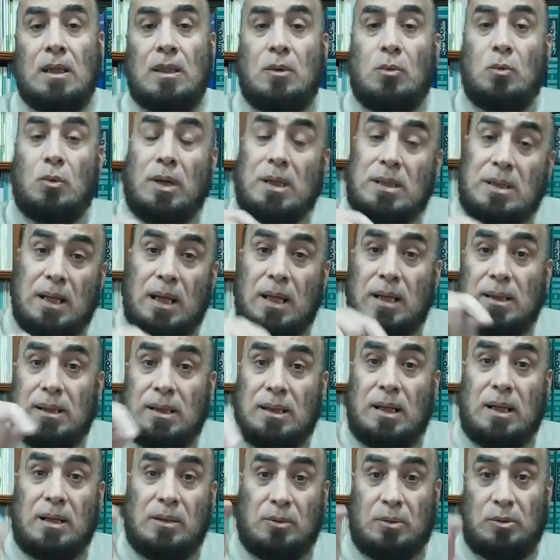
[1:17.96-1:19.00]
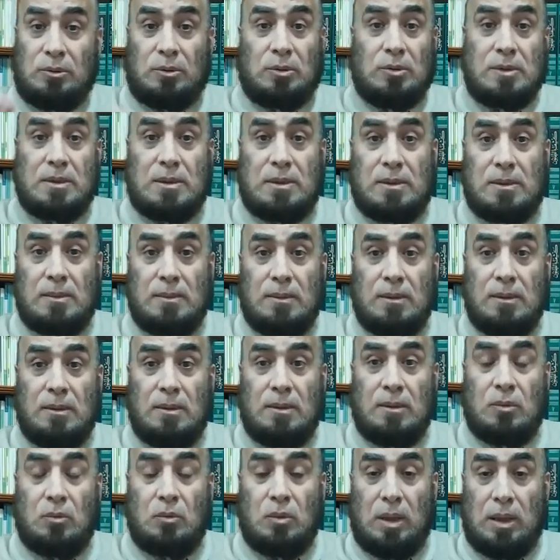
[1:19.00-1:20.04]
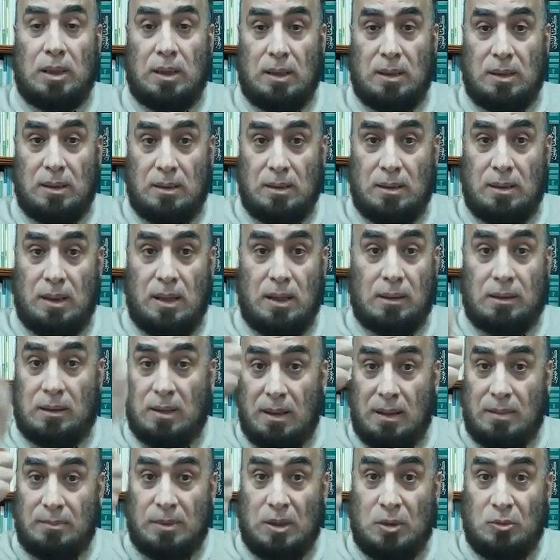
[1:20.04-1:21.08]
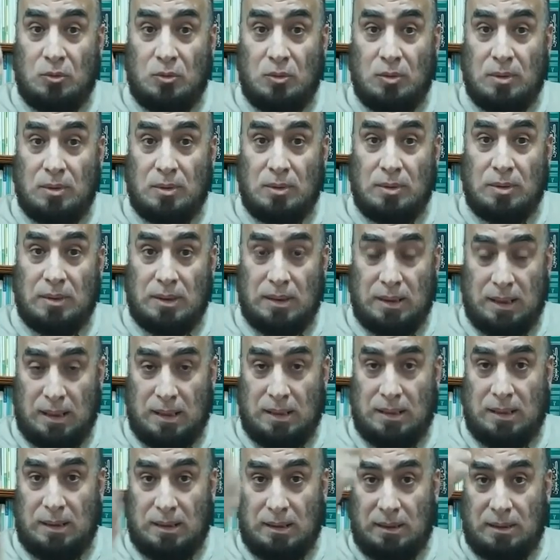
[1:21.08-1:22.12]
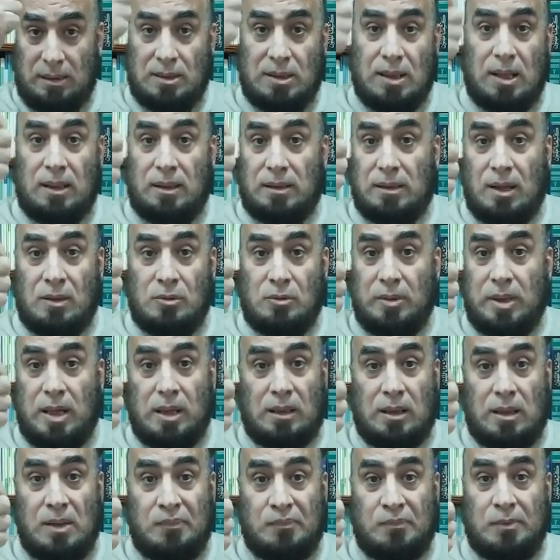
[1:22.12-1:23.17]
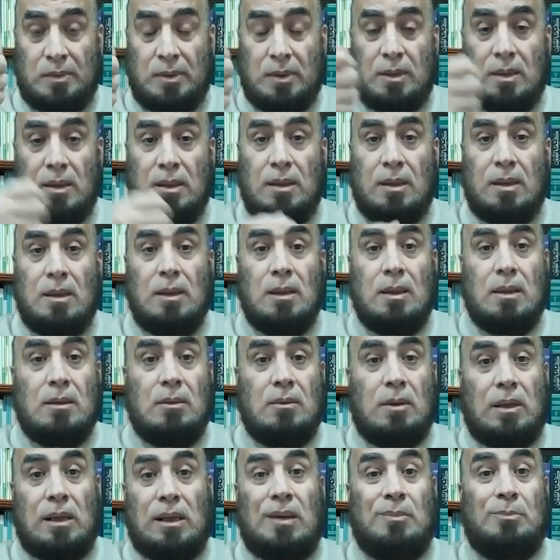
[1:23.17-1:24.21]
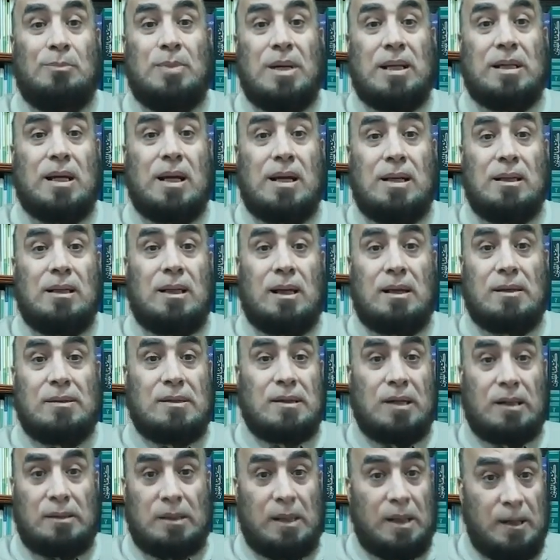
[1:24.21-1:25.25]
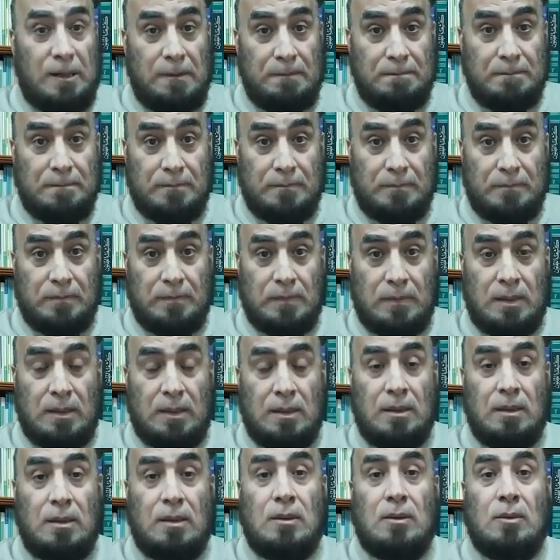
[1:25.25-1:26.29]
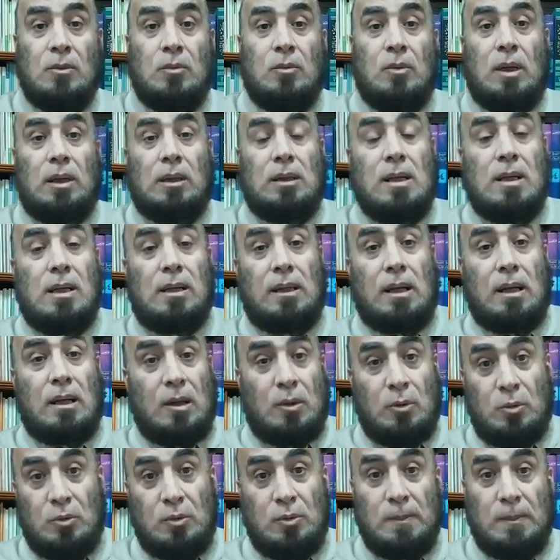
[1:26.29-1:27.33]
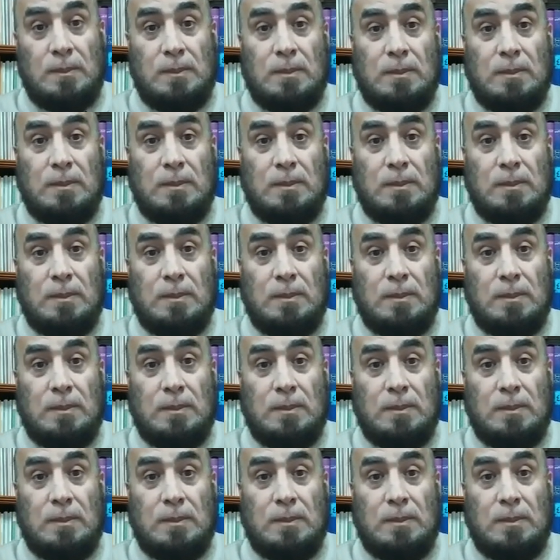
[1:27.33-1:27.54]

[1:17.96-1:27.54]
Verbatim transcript: وجاء إلى قطز وأقامه يعني جعله يقف وربت على صدره وقال له